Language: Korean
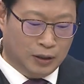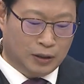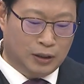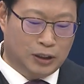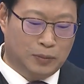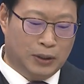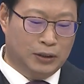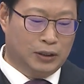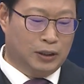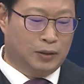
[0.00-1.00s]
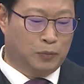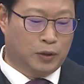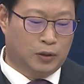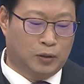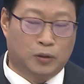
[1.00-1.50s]
그렇지만 이제
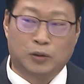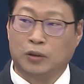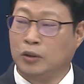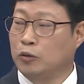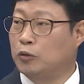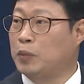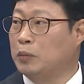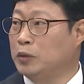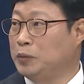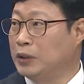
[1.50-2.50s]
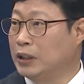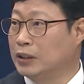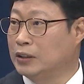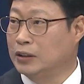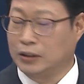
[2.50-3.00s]
그 국방부
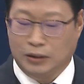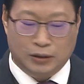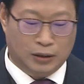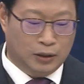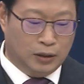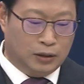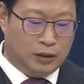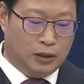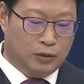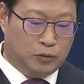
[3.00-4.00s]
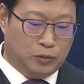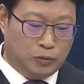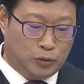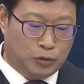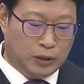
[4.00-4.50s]
입장에서는 이제
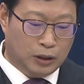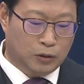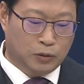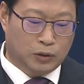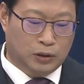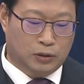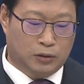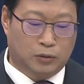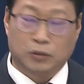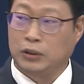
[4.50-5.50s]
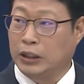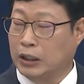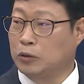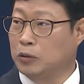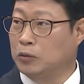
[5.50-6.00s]
추가로 그
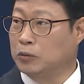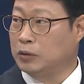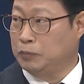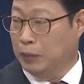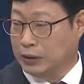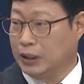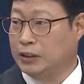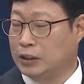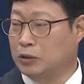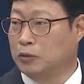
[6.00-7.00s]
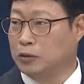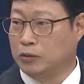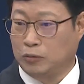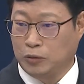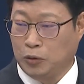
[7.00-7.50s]
예산도 막대한 예산도
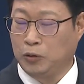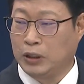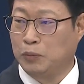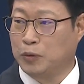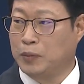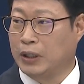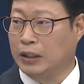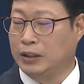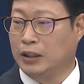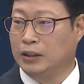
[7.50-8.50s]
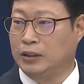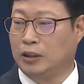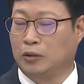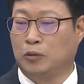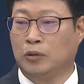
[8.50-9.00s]
소요될 뿐만 아니라
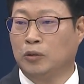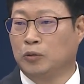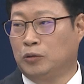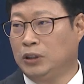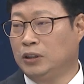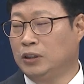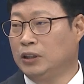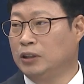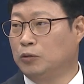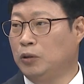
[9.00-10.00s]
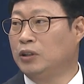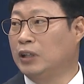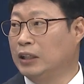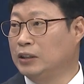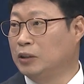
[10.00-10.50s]
이제 군인들이 훈련을
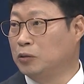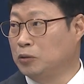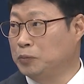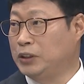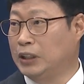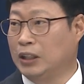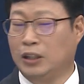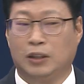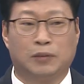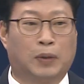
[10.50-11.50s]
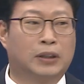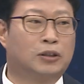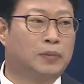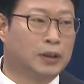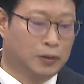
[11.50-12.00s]
하는데도 좀 지장을 받을
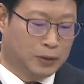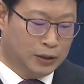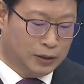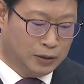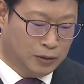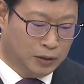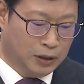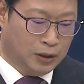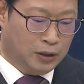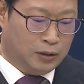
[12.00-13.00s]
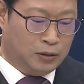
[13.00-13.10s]
수밖에 없거든요. 네.